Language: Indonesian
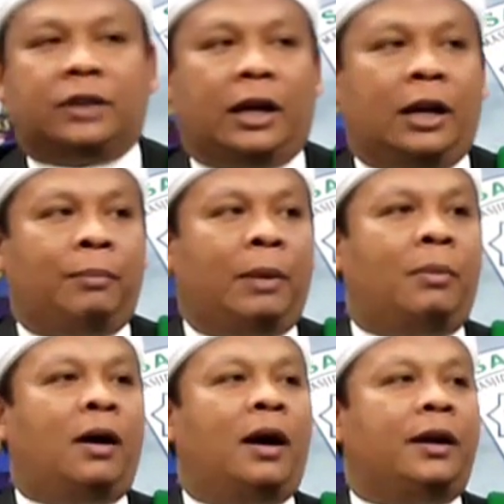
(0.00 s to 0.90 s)
Karena
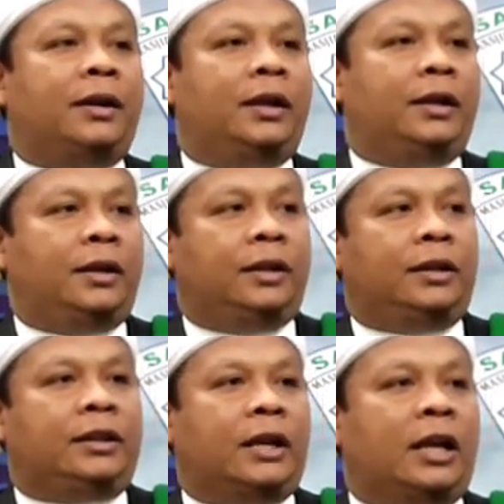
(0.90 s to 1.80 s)
memang hari
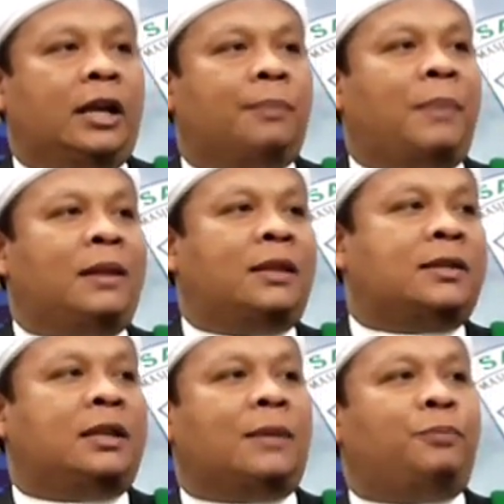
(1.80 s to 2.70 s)
ini tiada yang
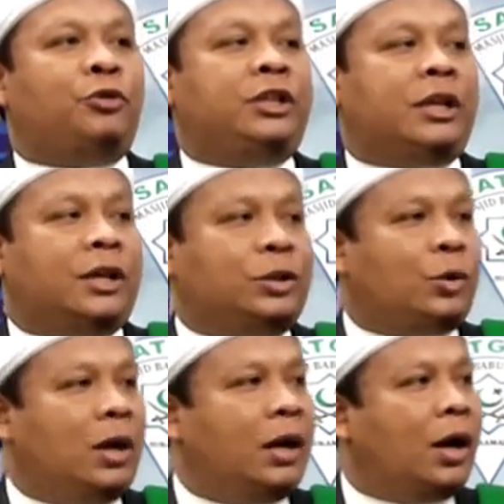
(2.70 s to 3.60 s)
pantas kita puji
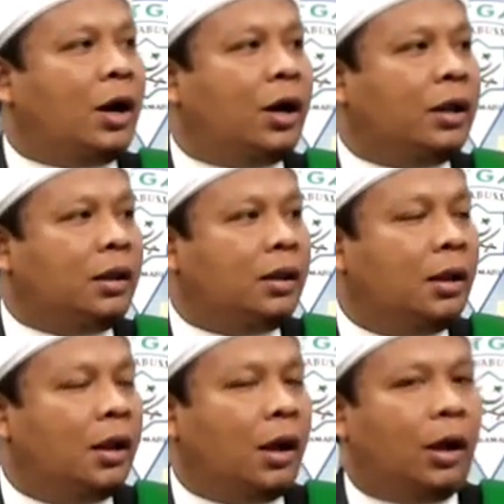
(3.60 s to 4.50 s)
kecuali
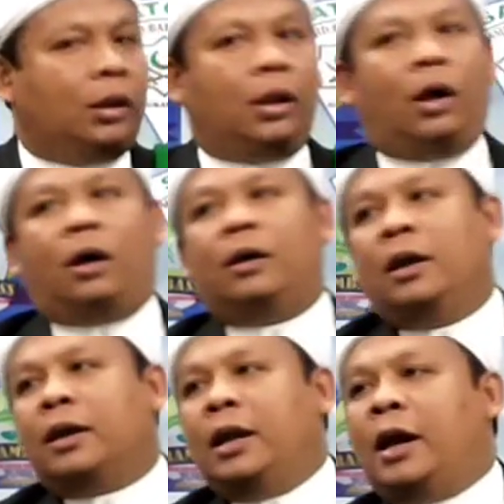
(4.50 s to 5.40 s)

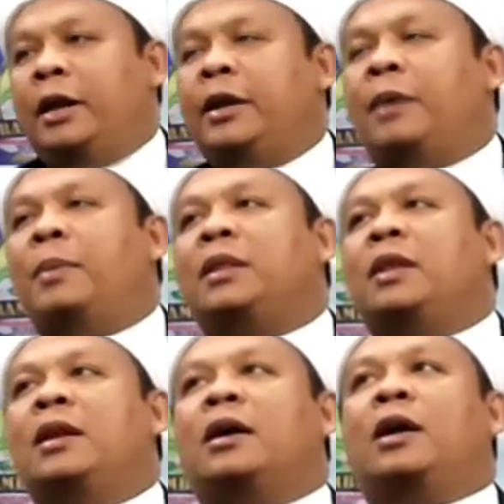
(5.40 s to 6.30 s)
Allah. Dengan nikmat
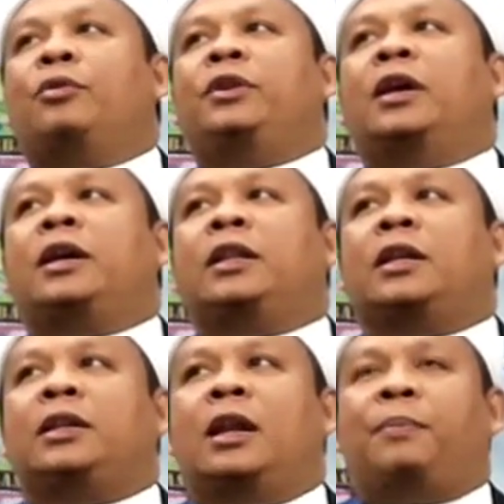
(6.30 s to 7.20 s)
dan karunia
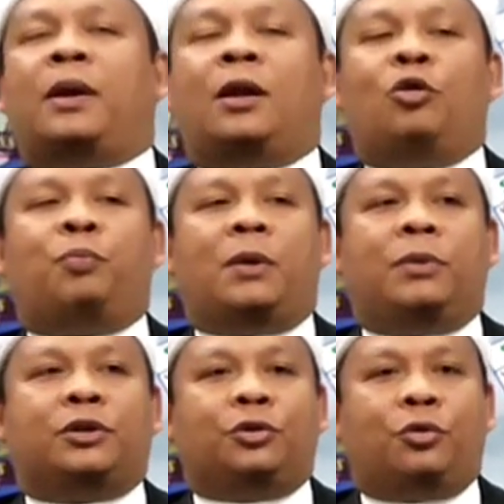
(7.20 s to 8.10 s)
kita tidak pernah lupa
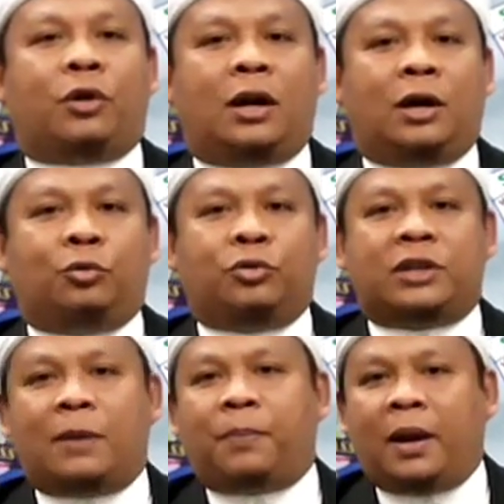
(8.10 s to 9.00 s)
bersyukur dengan
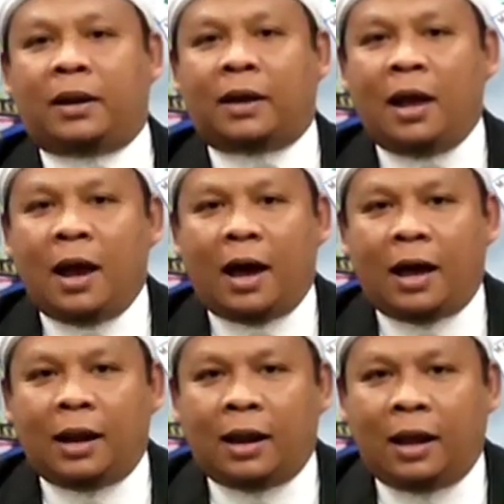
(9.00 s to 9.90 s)
ucapan
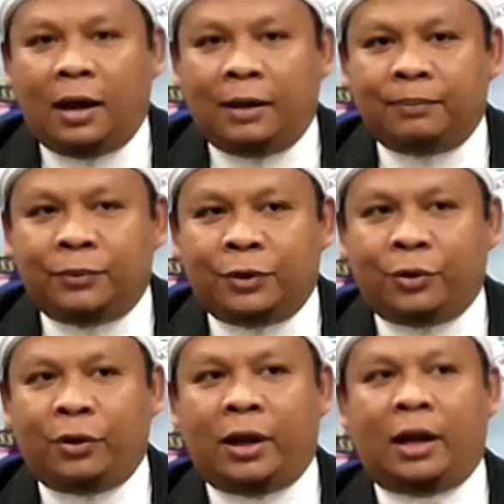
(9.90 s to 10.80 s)

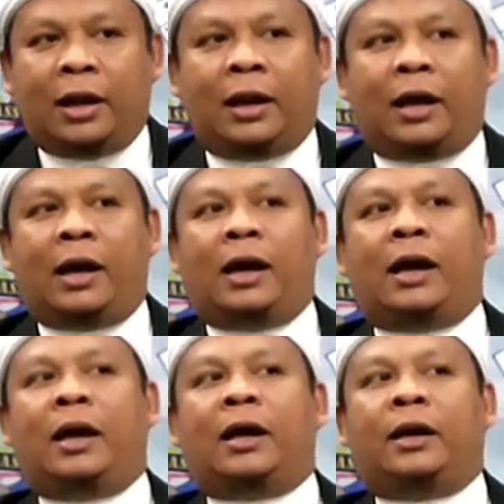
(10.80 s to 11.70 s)

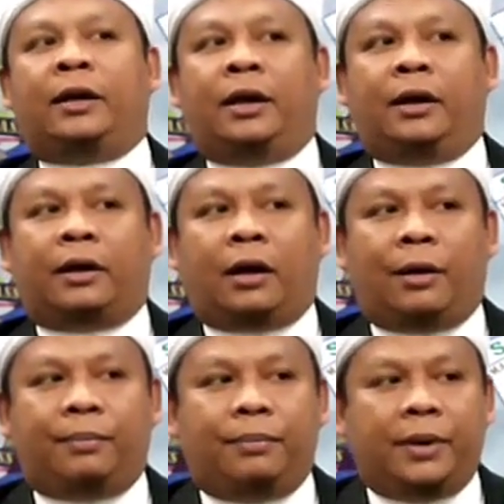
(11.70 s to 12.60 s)

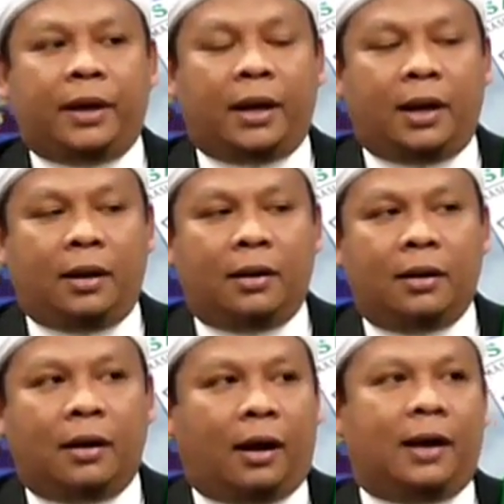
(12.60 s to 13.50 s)
Alhamdulillahirabbil
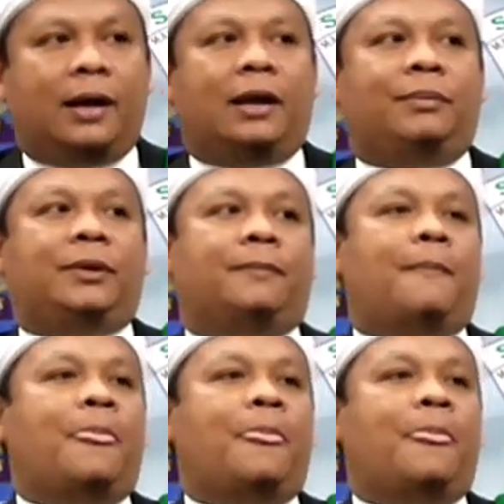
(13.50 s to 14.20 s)
alamin.